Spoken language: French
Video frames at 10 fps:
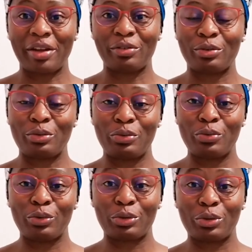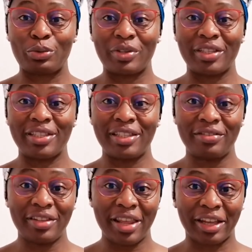et bienvenue, je suis
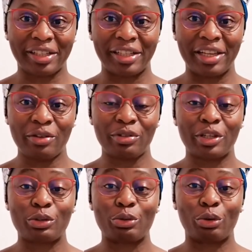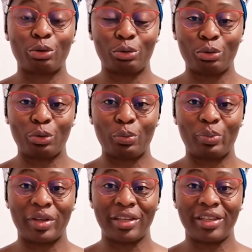Divine Hertley, vous êtes sur Retour au
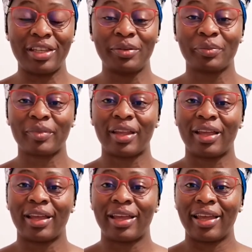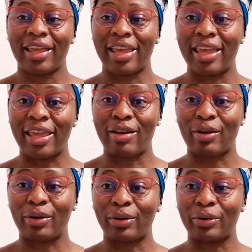pays.
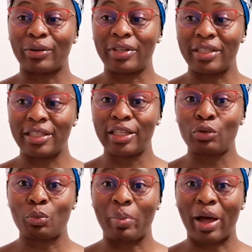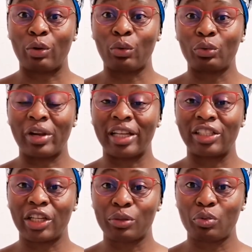Et euh, ici, nous parlons de la
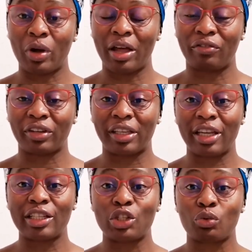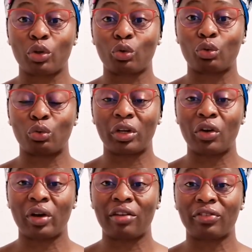diaspora africaine qui souhaite
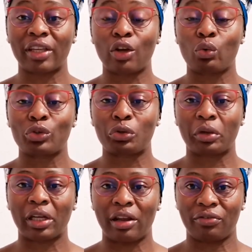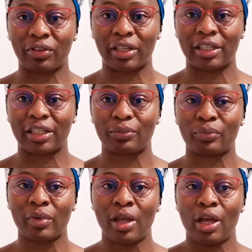retourner en Afrique, construire l'Afrique.